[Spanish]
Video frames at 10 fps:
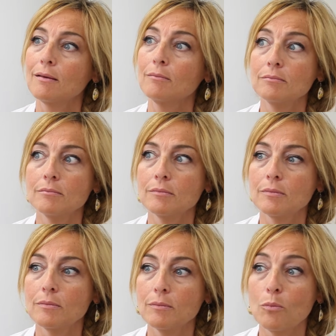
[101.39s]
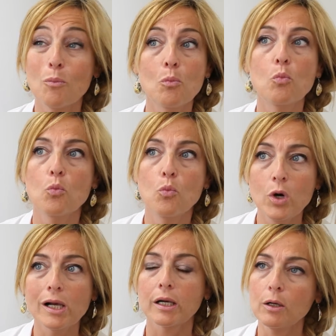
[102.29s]
Mm,
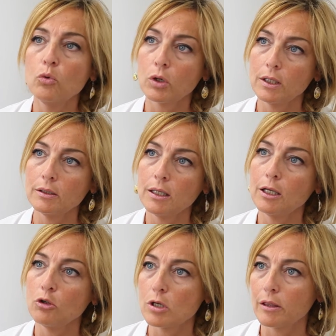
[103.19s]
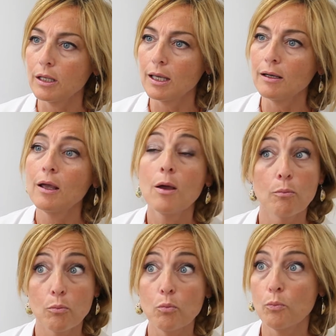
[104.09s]
muy recurrente que nos hacían
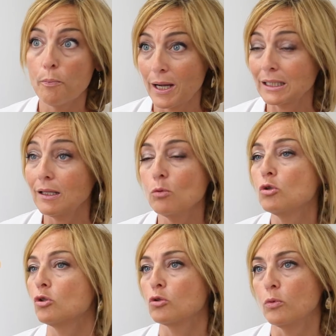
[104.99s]
parte de nuestros